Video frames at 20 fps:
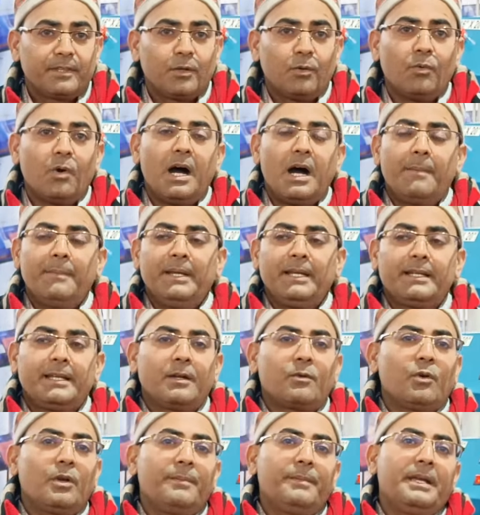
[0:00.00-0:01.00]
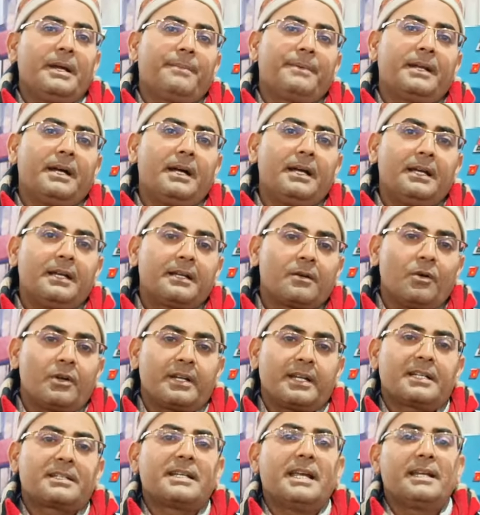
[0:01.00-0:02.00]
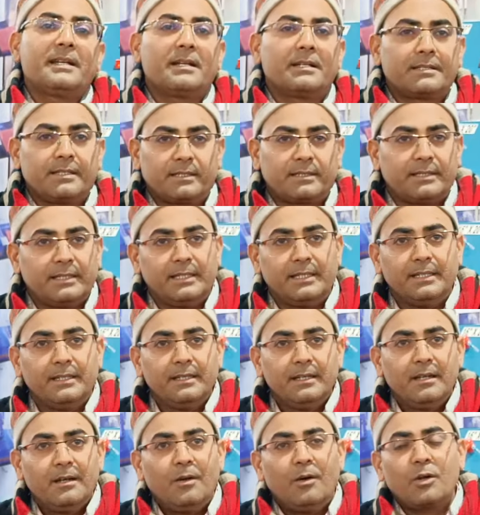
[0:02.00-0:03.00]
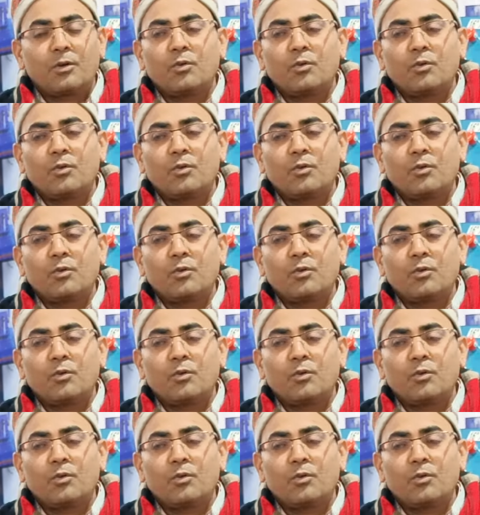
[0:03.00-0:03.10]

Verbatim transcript: तो वहाँ मिलके कोई भी अपना कॉन्ट्रैक्ट साइन कर सकते हैं